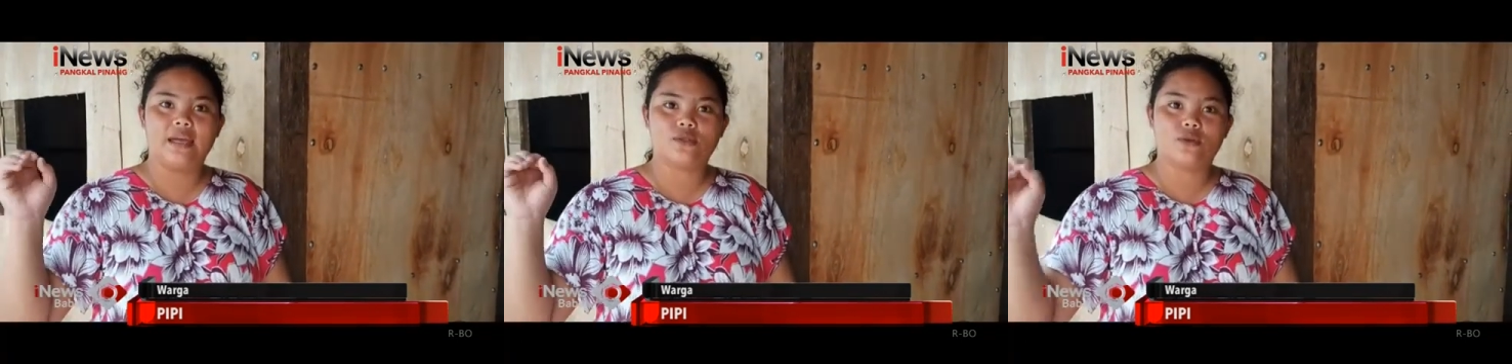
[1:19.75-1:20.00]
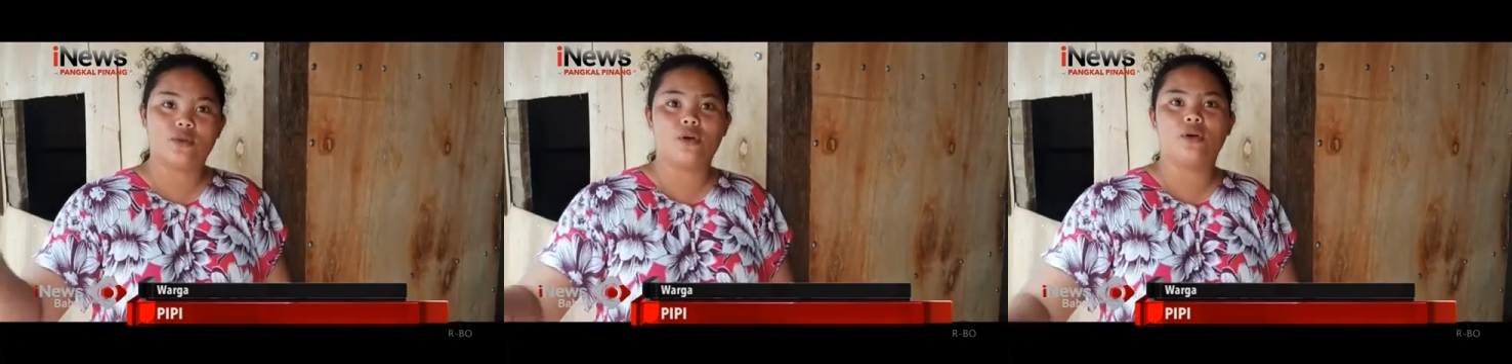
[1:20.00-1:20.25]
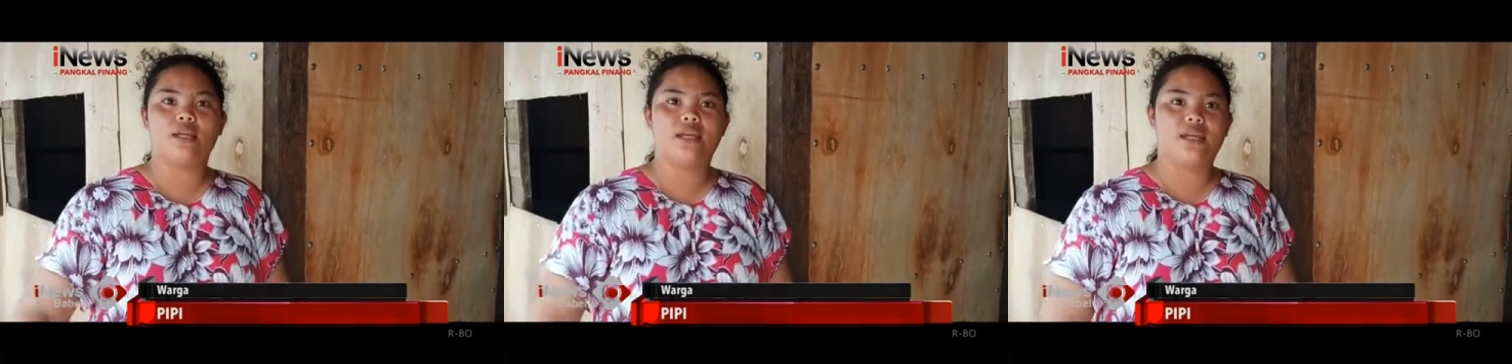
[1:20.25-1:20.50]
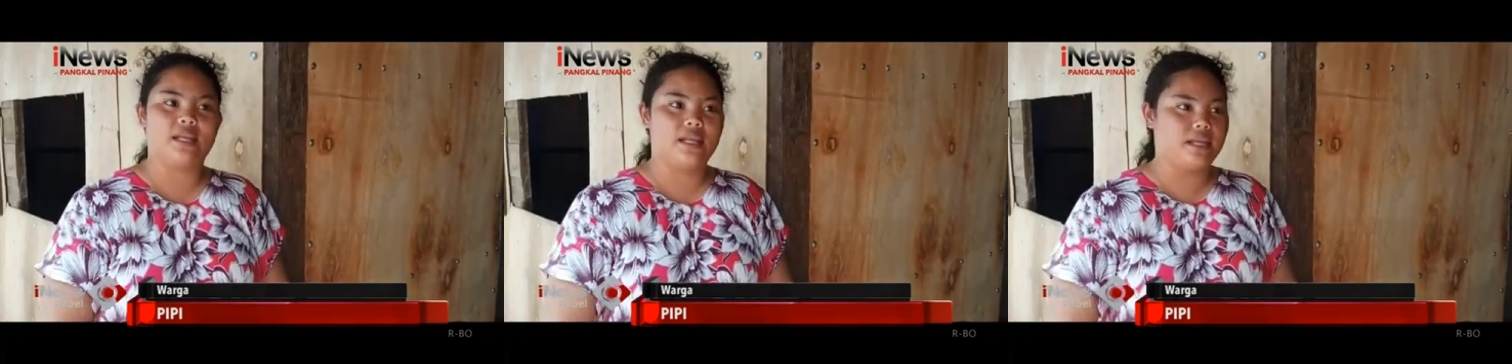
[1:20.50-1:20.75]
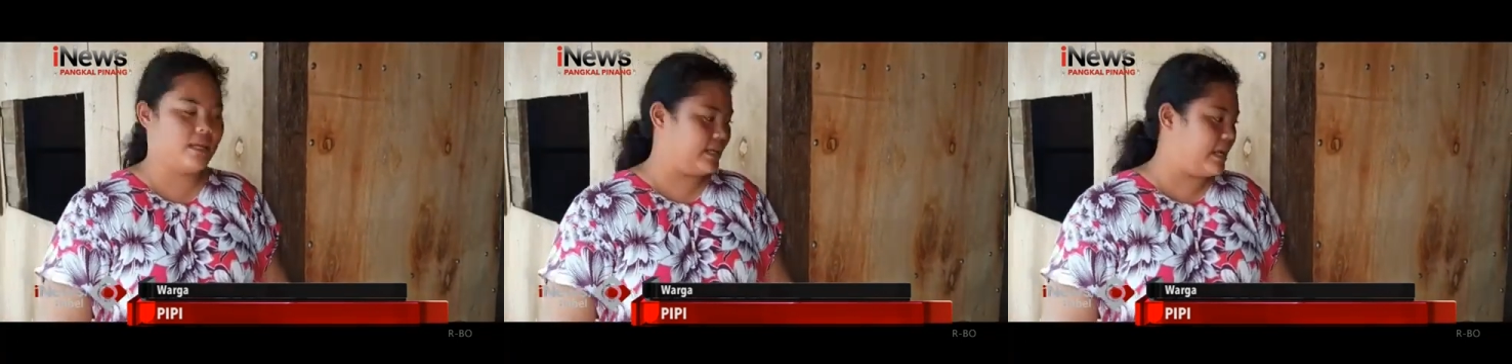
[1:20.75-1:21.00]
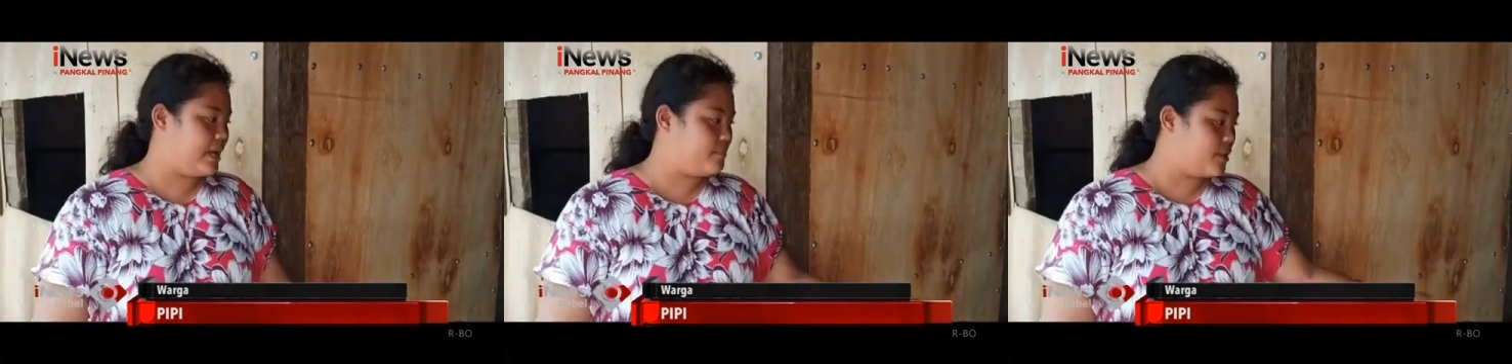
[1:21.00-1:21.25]
surut dikit-dikit
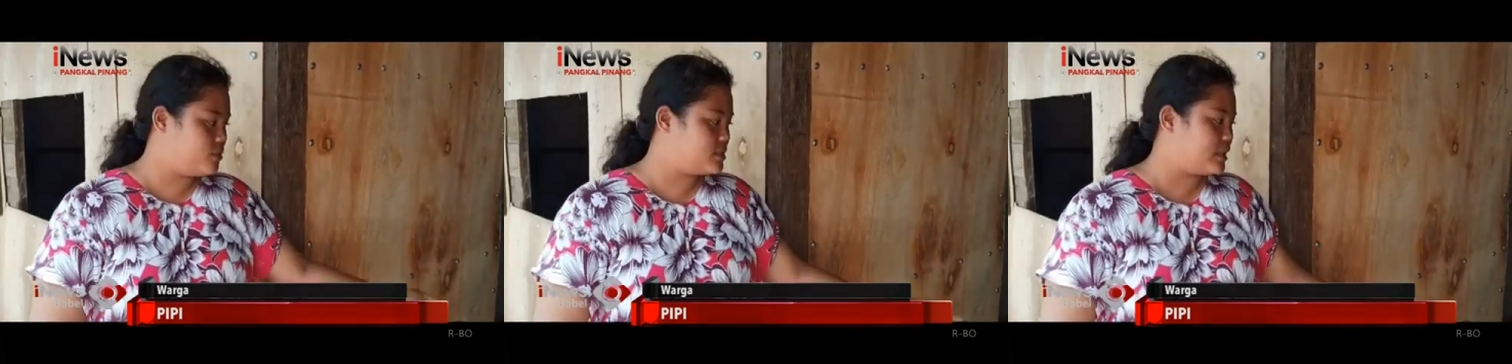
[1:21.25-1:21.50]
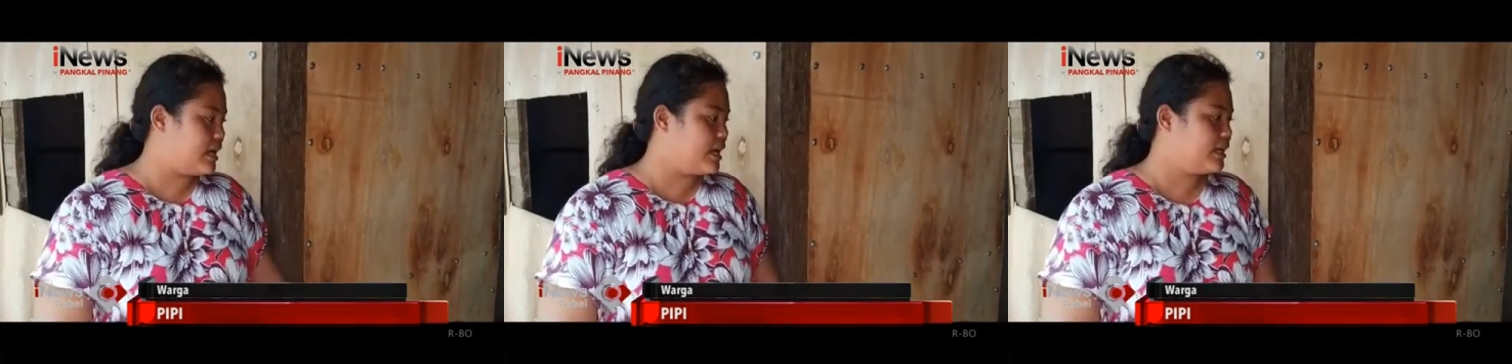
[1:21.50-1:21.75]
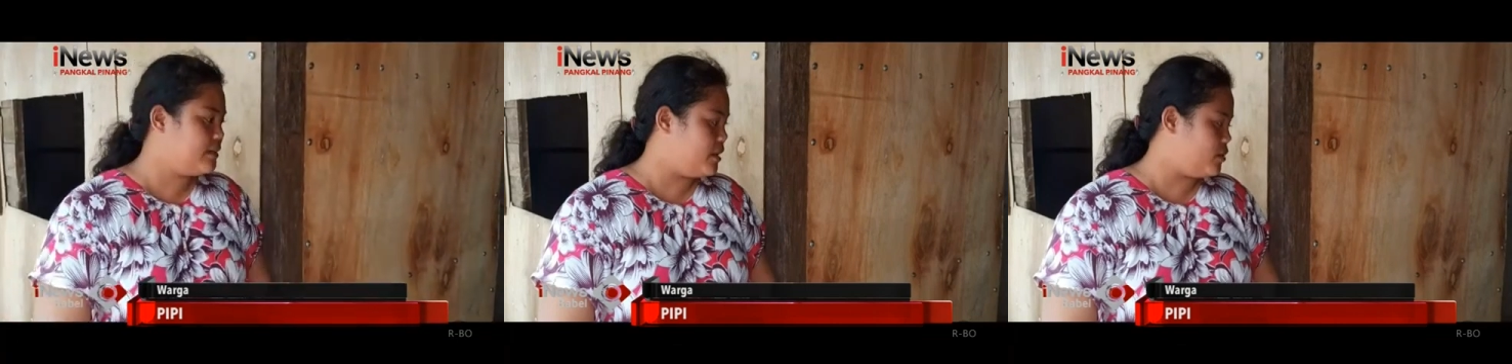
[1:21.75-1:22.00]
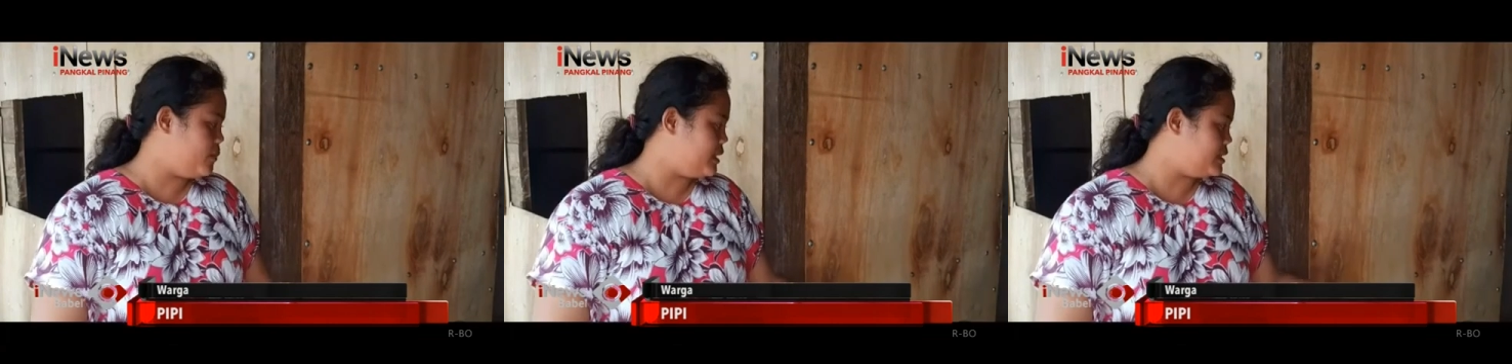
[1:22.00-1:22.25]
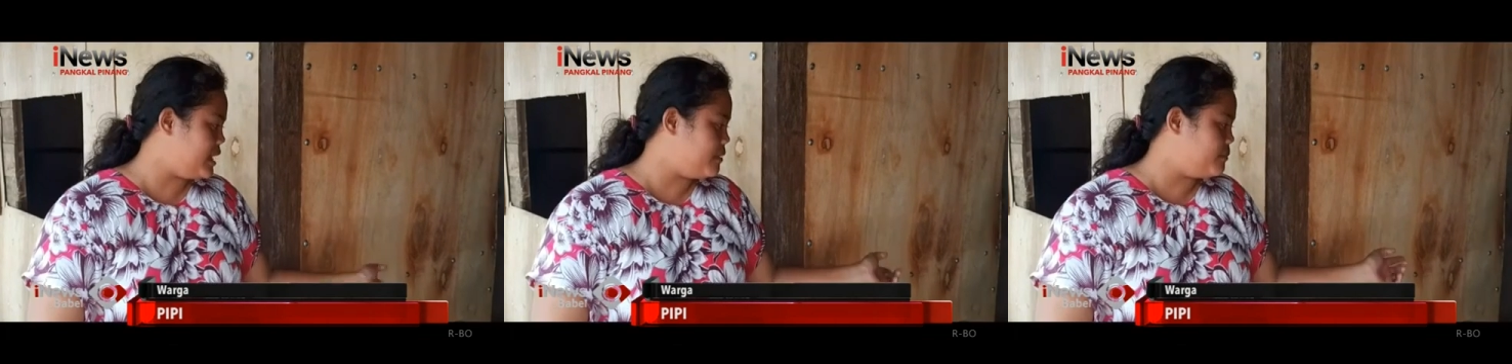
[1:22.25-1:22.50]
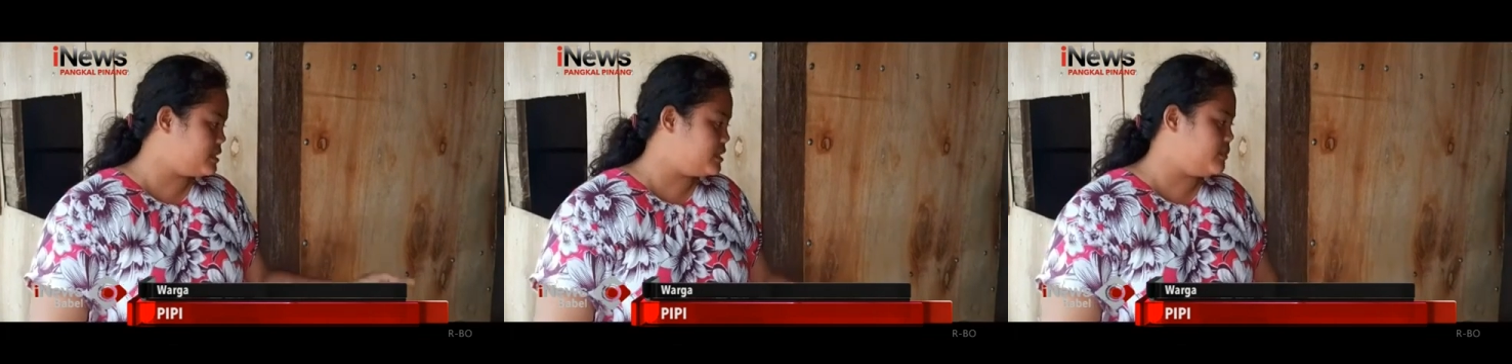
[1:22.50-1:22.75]
kan, baru sekarang nih baru kaca
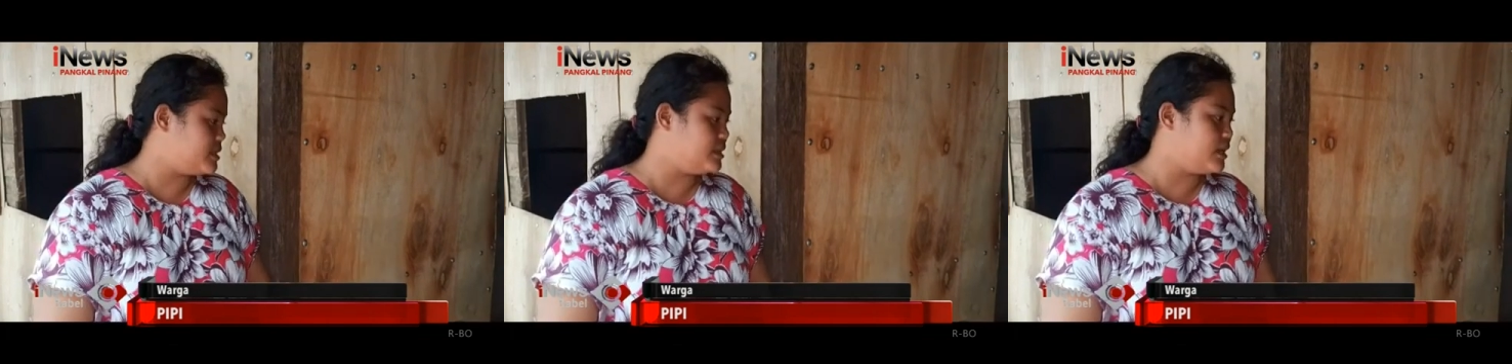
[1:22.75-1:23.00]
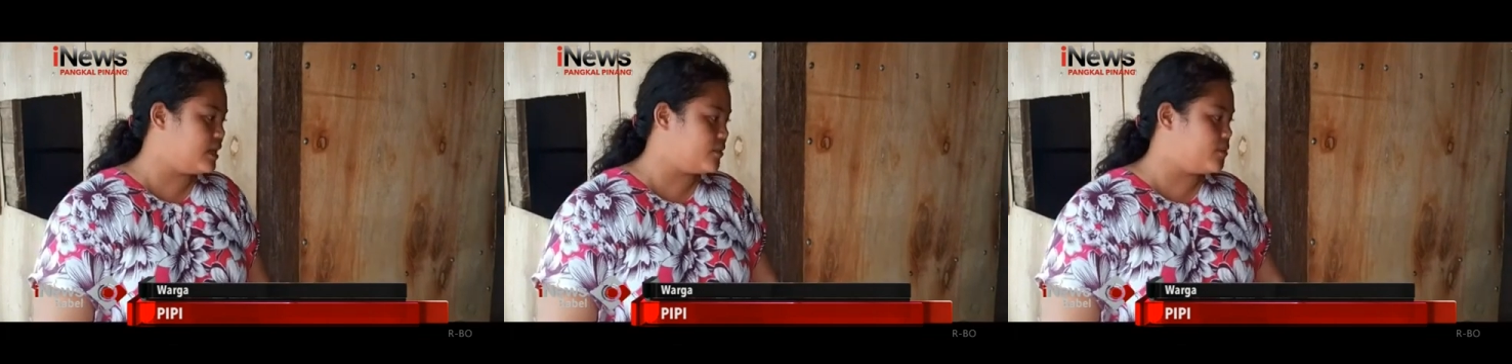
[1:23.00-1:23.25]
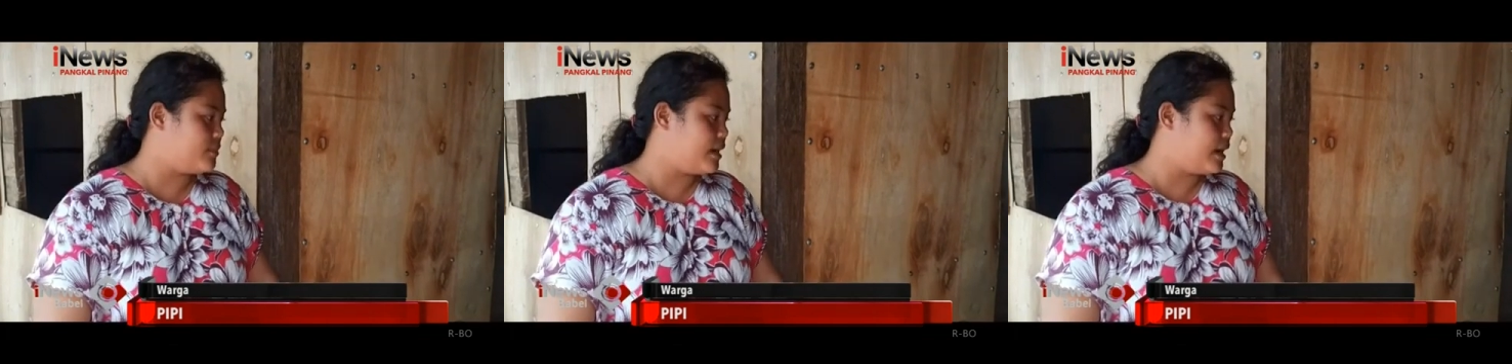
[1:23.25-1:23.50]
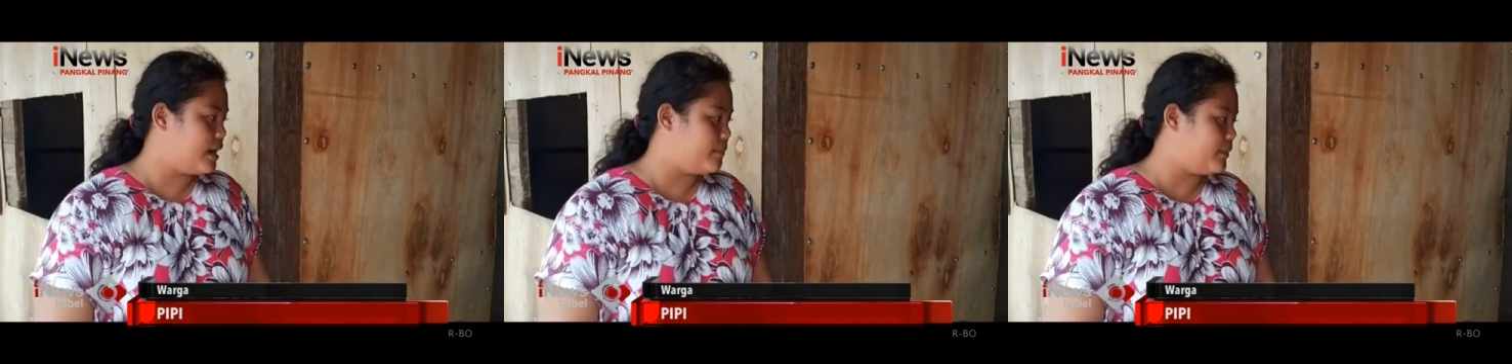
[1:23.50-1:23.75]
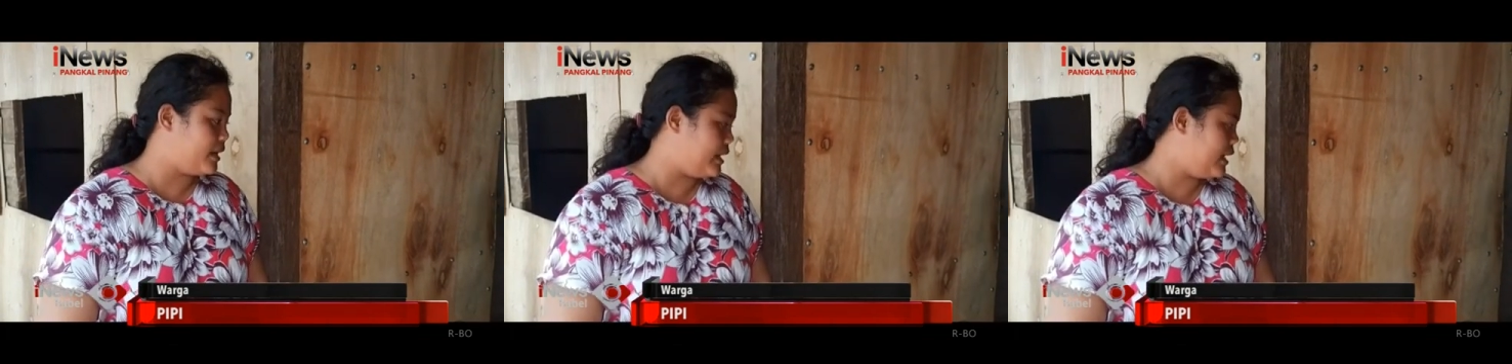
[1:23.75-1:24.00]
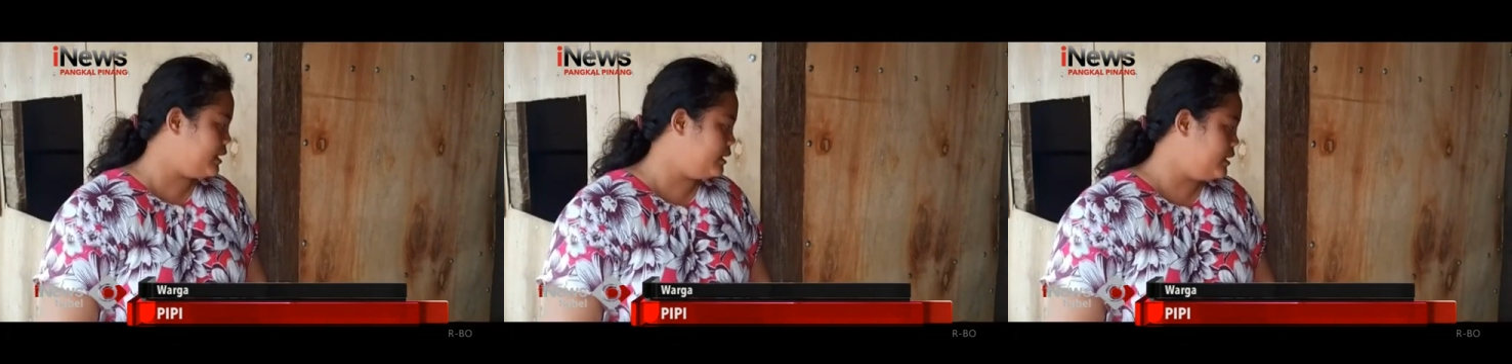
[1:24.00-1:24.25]
bersih-bersih rumah, apa ya
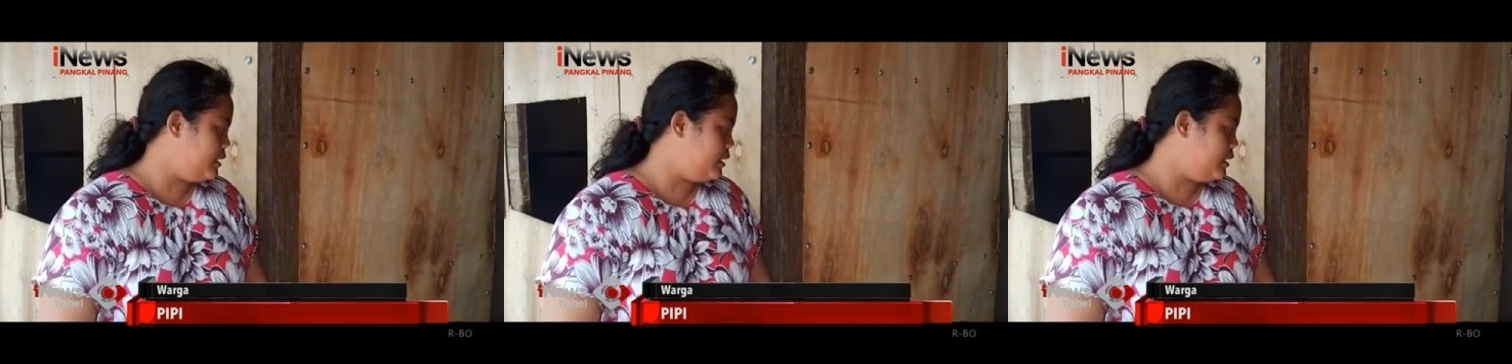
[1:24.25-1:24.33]
kan?